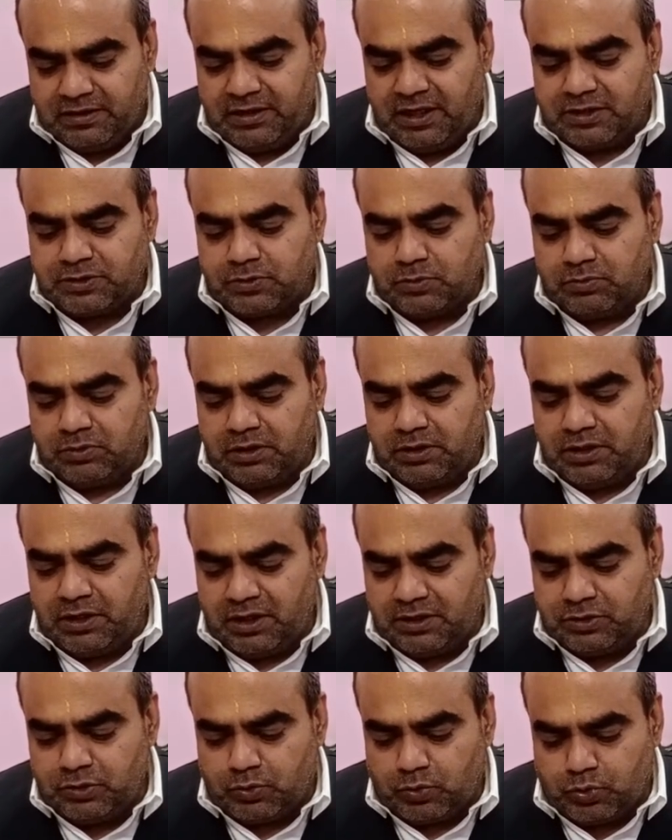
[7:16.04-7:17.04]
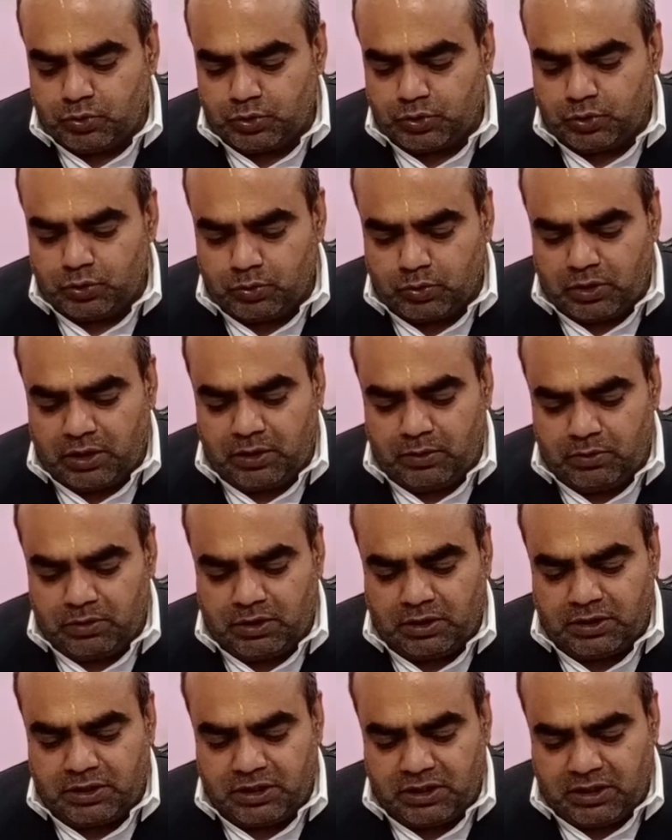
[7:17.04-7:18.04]
यह सुनकर नीरा जी खुश हुई का
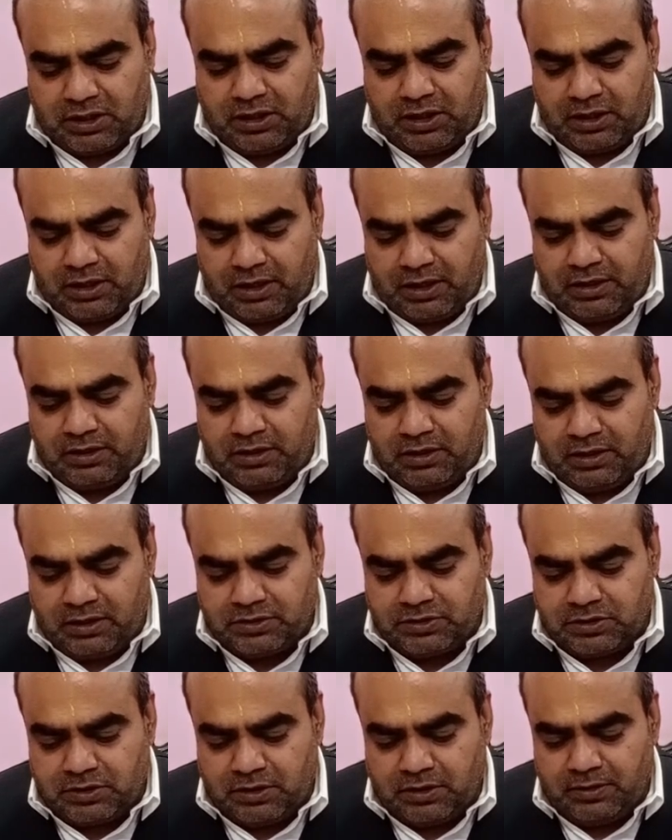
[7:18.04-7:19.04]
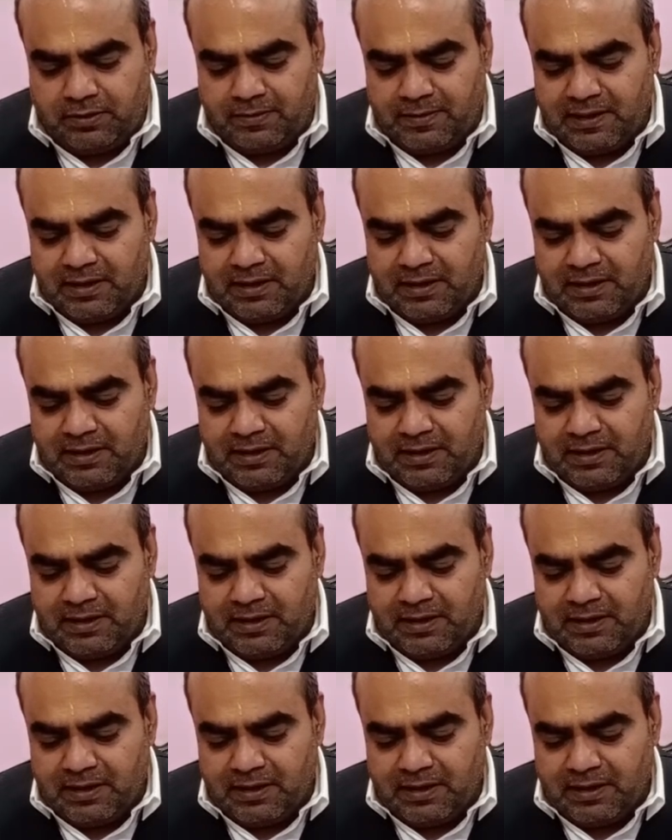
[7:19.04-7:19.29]
उनका ठिकाना नया नीरा जी के